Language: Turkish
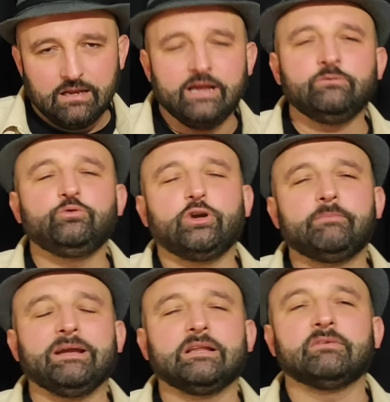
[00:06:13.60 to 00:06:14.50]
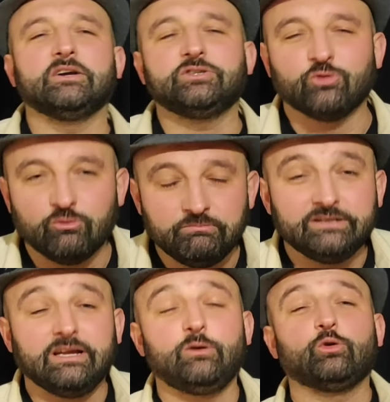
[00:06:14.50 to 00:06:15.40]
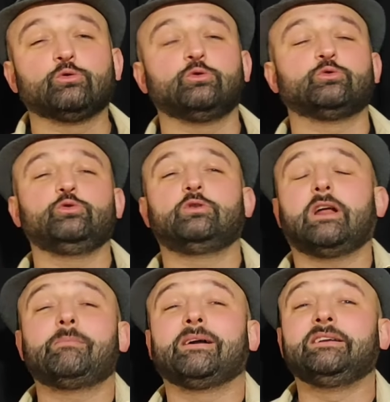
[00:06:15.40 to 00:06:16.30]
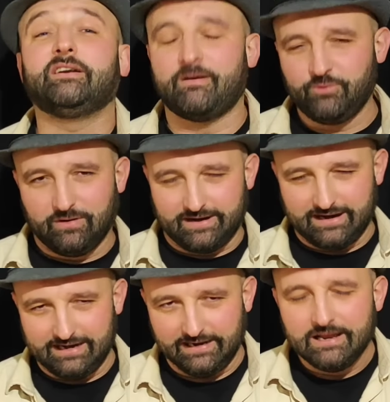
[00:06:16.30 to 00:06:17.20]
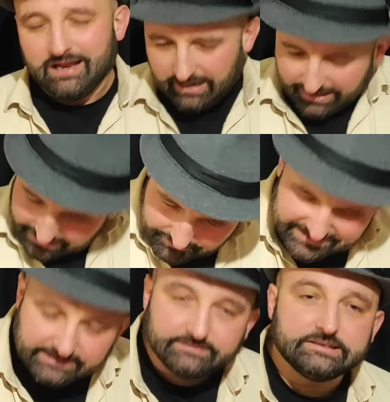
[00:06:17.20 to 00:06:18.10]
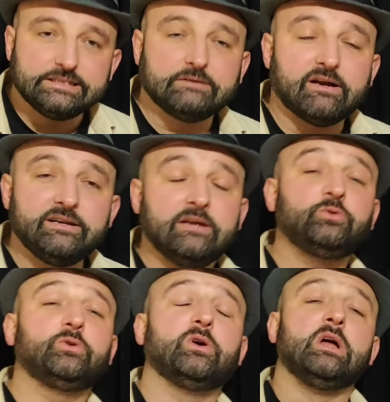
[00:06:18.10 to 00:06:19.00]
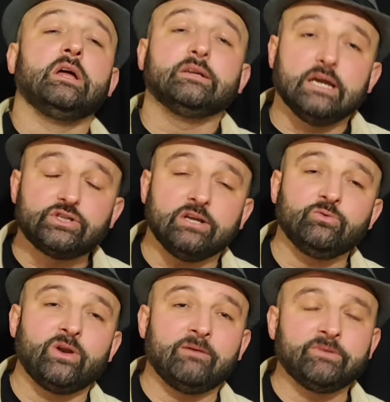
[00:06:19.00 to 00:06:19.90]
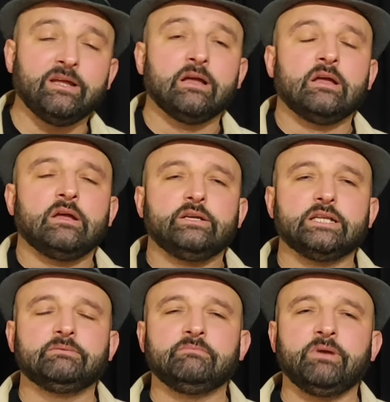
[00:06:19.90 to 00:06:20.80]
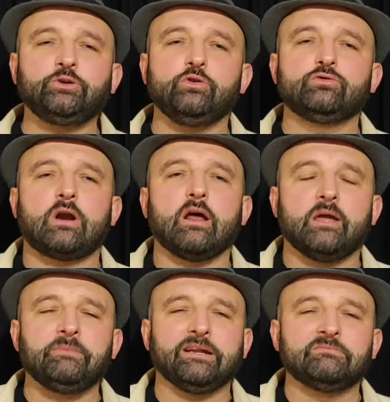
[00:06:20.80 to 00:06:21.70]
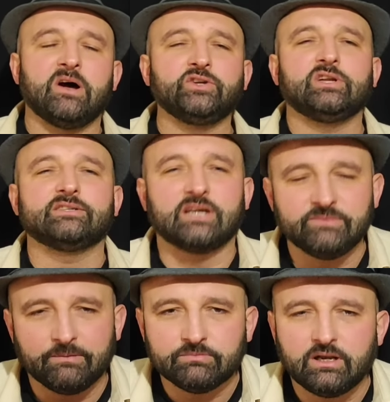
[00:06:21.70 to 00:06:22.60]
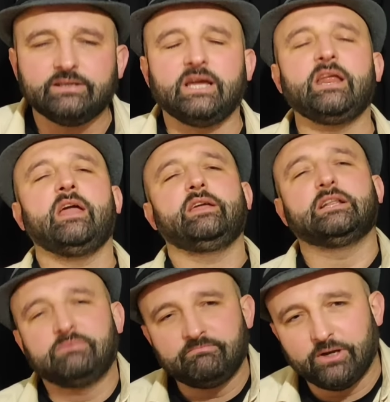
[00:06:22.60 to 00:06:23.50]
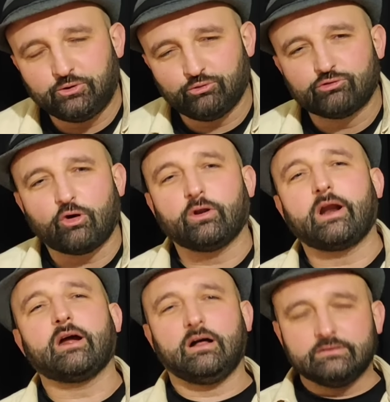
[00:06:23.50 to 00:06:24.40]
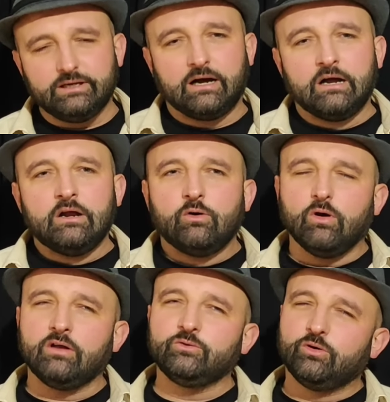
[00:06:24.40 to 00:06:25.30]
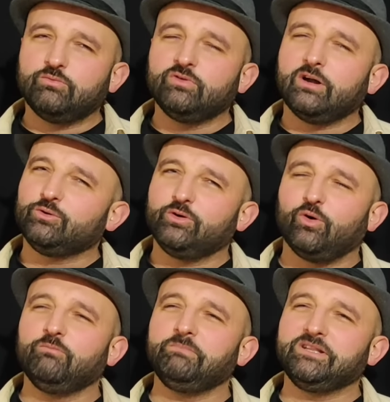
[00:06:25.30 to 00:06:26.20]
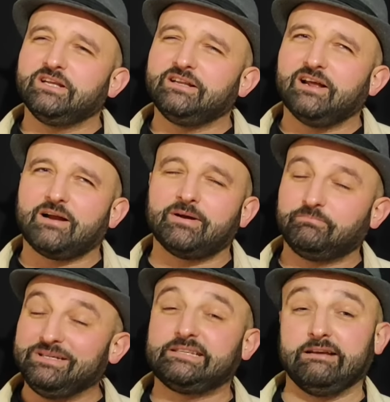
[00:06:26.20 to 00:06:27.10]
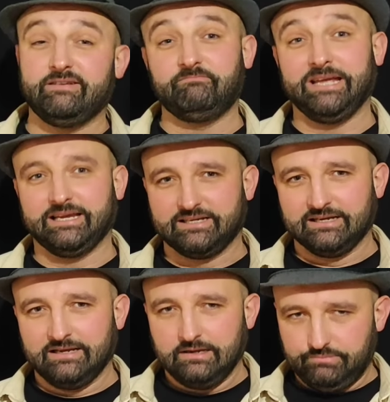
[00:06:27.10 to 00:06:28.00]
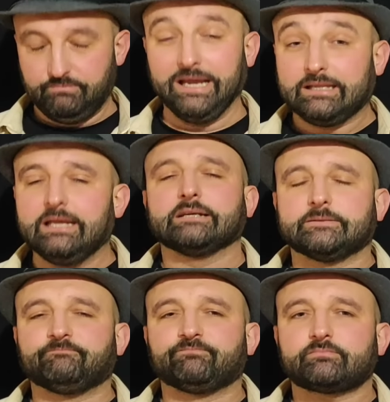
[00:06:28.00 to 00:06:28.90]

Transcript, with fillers: en düşük emekli maaşının 10 bin TL olduğunu duydular ama inanamıyorlar hala. Hala bir sessizlik var. Niye? Çünkü geçen dönemde 7500 liralık emekli maaşına zam yaptılar gene 7500 lira olarak kaldı ya. Oran diyor bunlar diyor 10.000 dediler ama biz sevinmeyek. Bir bekleyek.